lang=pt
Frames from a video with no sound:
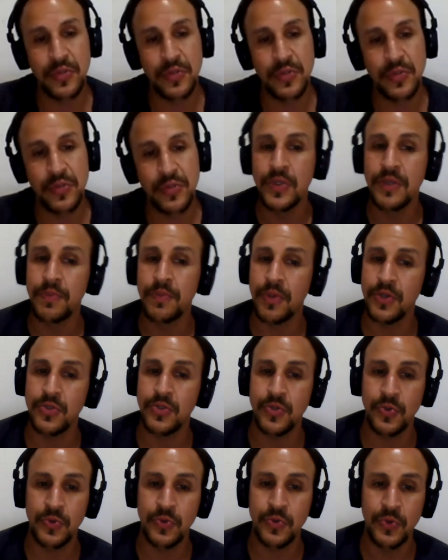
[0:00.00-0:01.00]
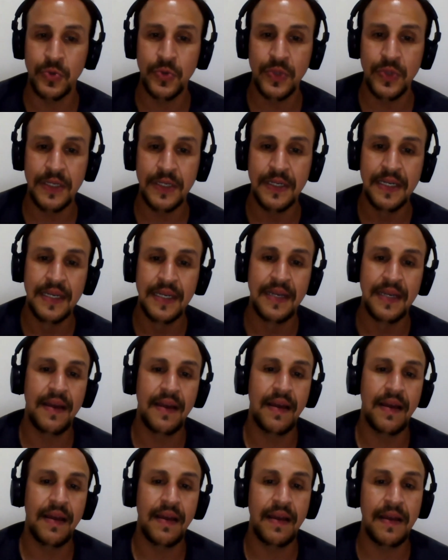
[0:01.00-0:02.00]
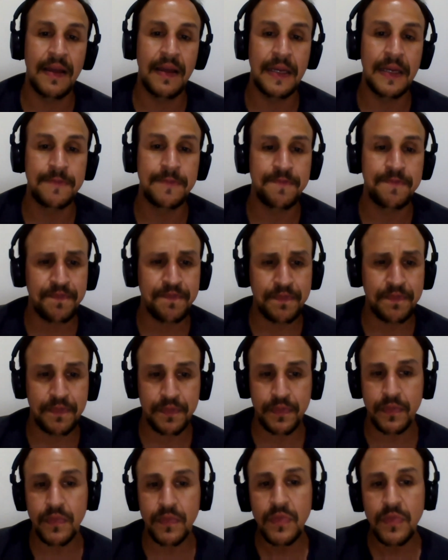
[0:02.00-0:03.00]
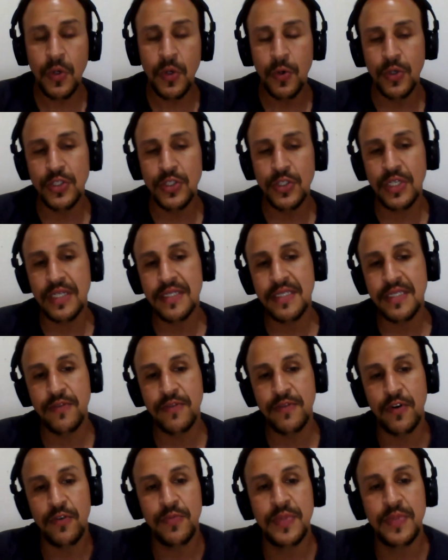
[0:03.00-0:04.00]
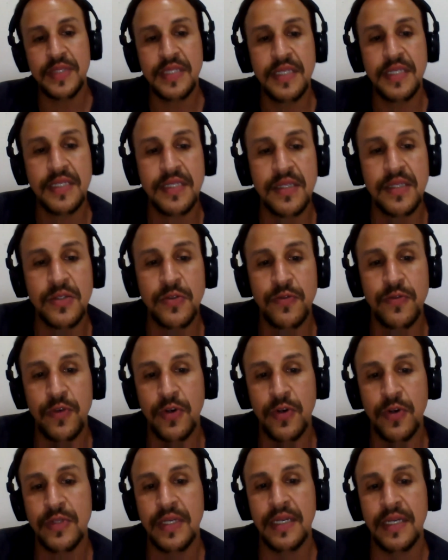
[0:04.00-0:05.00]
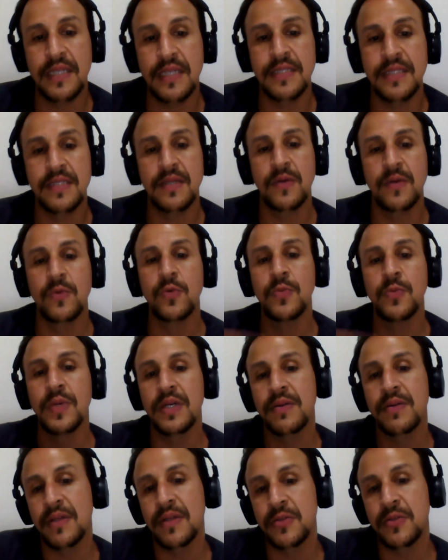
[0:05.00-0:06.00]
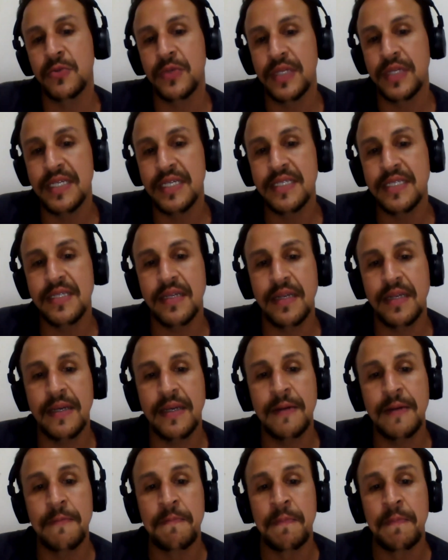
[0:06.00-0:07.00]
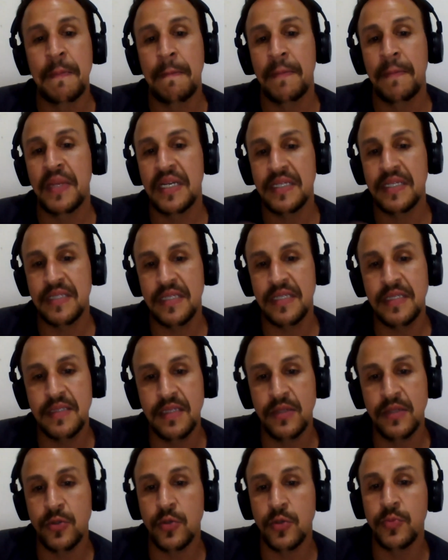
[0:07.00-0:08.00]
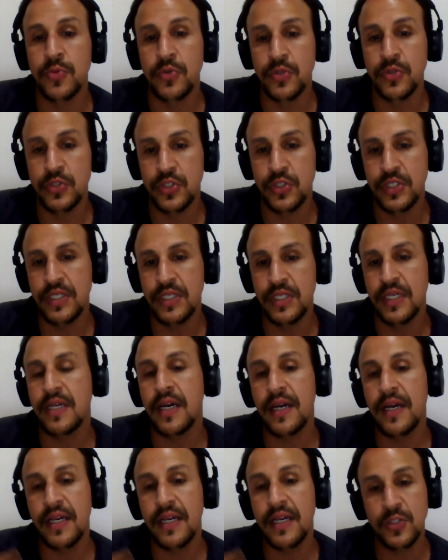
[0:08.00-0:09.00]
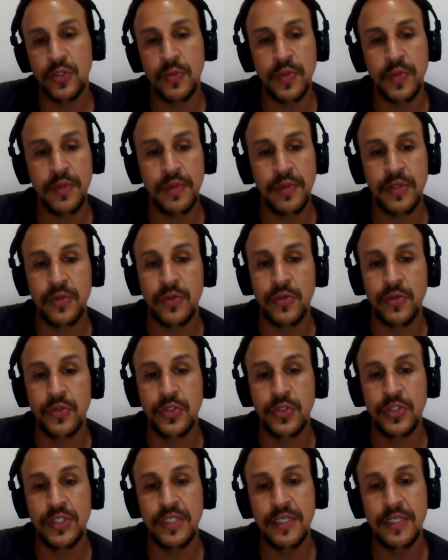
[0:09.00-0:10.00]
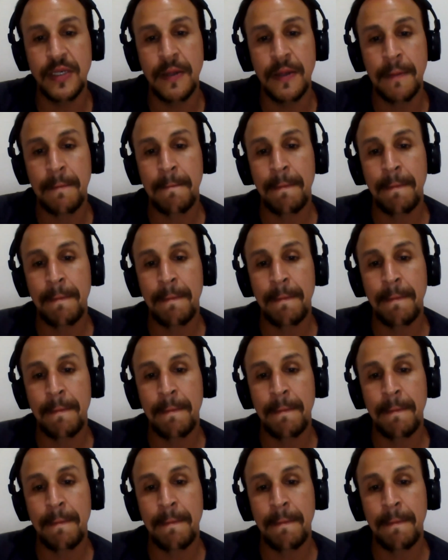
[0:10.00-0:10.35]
soltura e pós-soltura, é, Hoje ela desenvolve pesquisas no foco da relação humano-natureza, né, pelas lentes da antropologia e a etnoprimatologia.